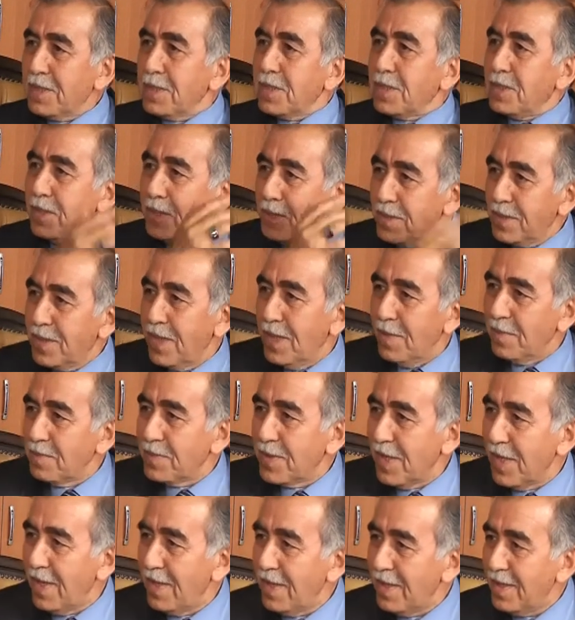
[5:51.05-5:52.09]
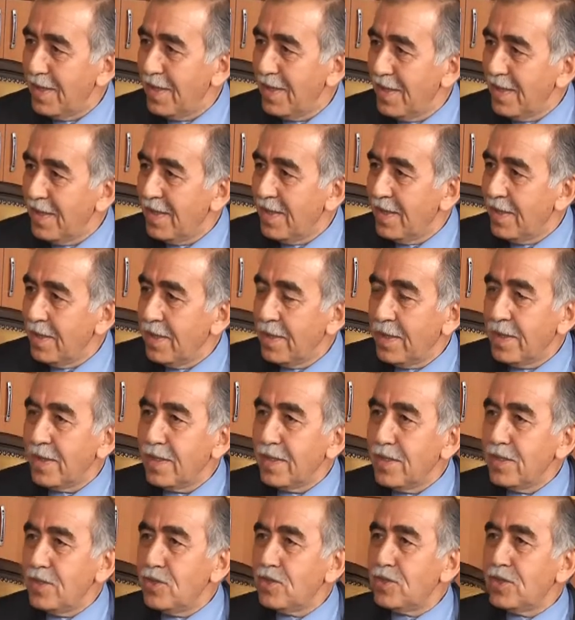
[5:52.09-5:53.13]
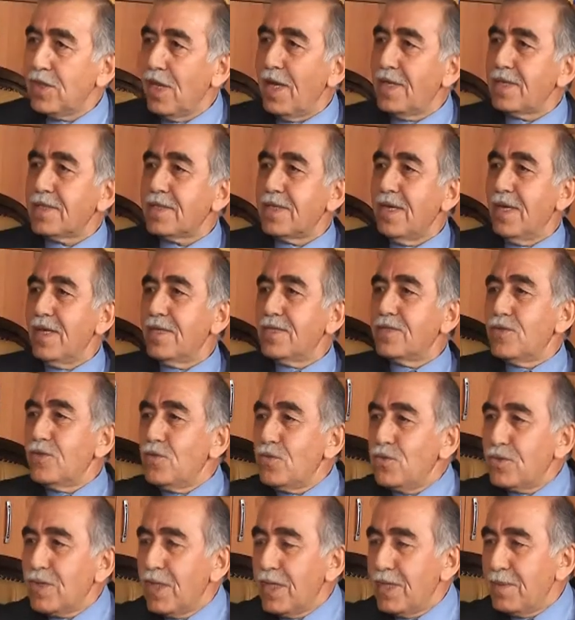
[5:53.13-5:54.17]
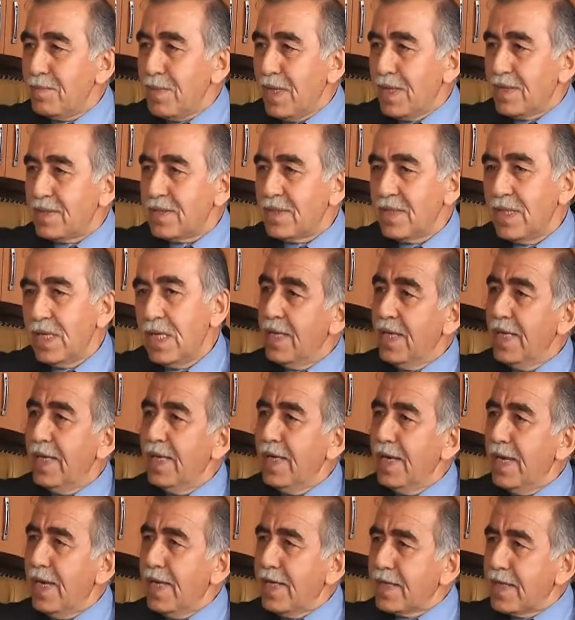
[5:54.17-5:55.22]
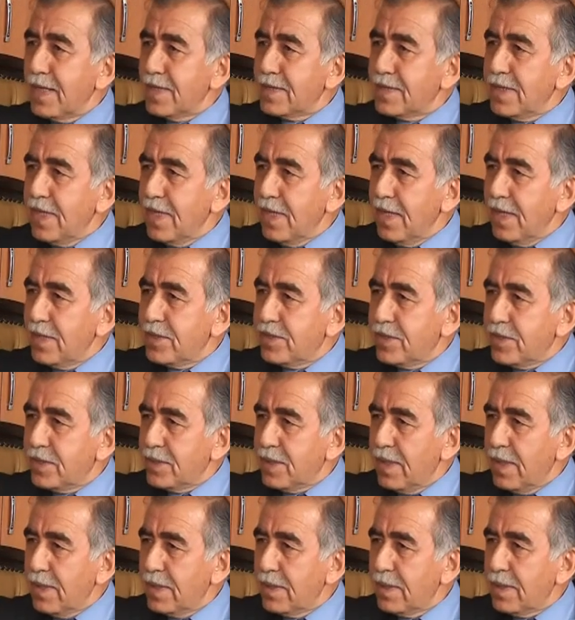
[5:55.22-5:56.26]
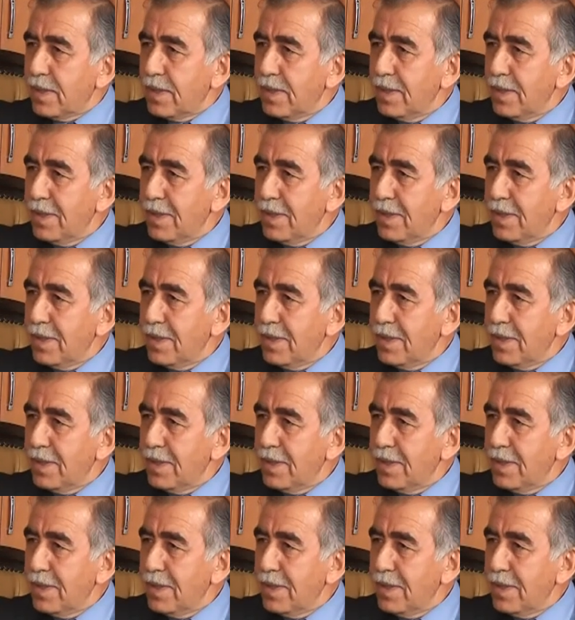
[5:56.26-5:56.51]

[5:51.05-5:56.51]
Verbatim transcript: Kındam'da inşaat sahası yüzde 25 herkese eşit dedik.